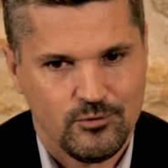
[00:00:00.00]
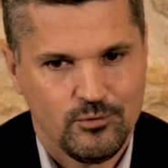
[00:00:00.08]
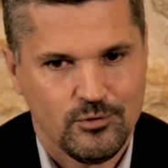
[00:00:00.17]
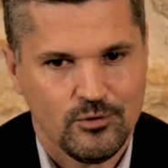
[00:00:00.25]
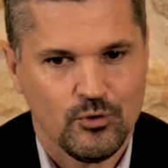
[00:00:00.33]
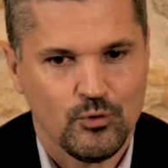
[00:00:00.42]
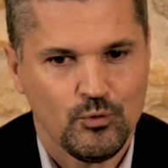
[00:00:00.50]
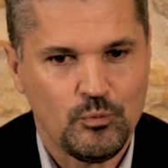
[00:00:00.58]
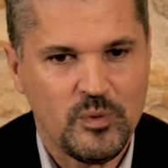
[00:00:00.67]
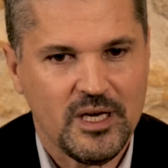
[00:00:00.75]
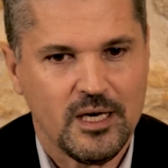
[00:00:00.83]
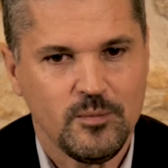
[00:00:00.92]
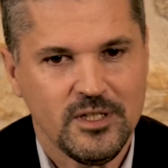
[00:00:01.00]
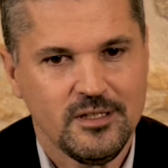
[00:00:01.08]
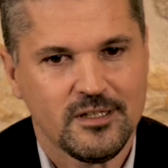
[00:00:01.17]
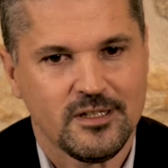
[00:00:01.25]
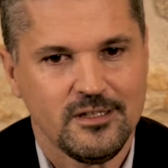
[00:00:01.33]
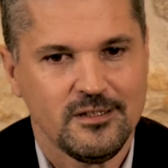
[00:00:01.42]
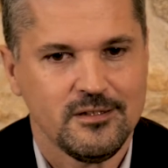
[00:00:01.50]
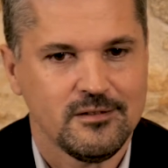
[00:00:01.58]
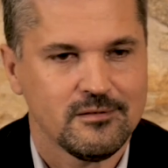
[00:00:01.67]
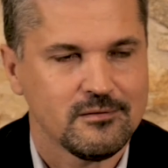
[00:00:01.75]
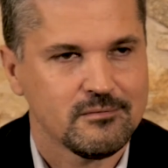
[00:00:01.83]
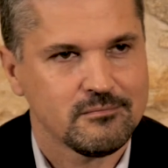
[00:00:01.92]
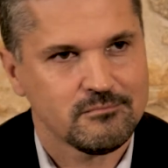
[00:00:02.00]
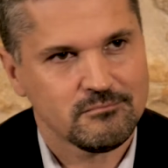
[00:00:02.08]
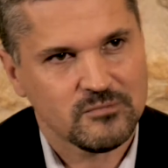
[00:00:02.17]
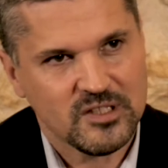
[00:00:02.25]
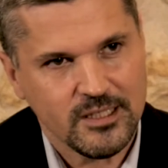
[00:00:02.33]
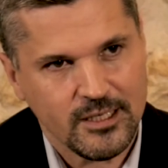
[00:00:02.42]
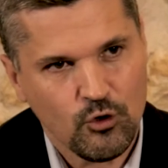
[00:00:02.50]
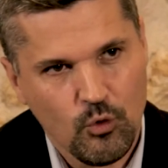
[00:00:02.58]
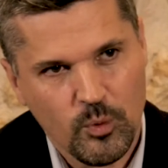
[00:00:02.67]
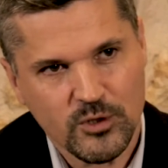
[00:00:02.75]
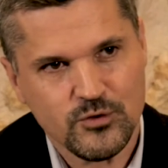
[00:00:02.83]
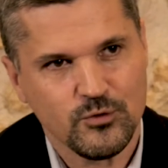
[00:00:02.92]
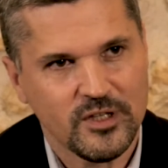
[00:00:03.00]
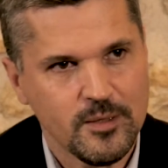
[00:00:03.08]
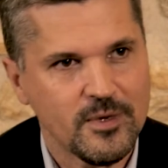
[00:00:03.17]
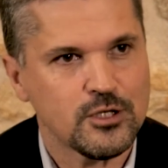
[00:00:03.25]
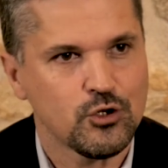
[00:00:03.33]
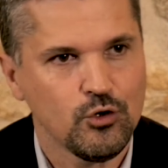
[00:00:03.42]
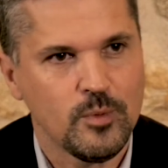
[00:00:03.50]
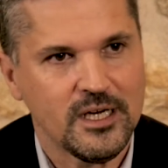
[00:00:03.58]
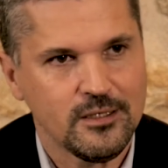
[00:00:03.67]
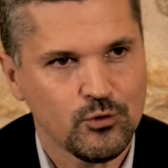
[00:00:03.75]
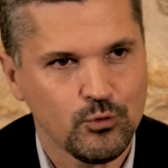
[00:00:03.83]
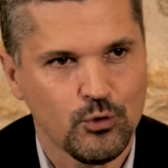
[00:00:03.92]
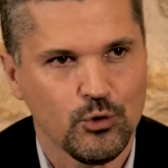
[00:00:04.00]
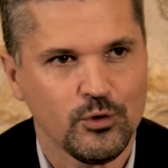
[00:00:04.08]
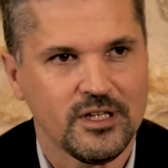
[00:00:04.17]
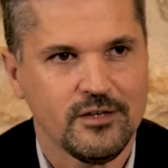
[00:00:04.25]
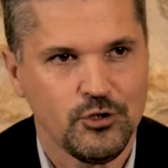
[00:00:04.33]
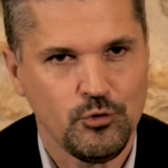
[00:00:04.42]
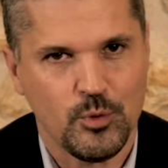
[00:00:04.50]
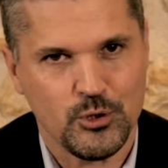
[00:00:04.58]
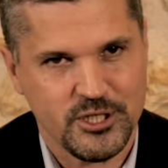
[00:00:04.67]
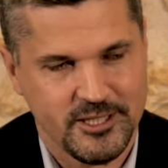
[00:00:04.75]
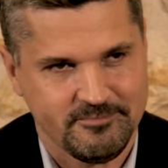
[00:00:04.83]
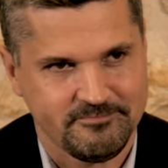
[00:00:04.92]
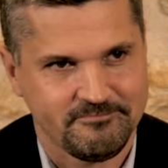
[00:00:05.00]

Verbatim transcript: une, pyramide qui, récompense une démarche globale tout au long de la vie du projet.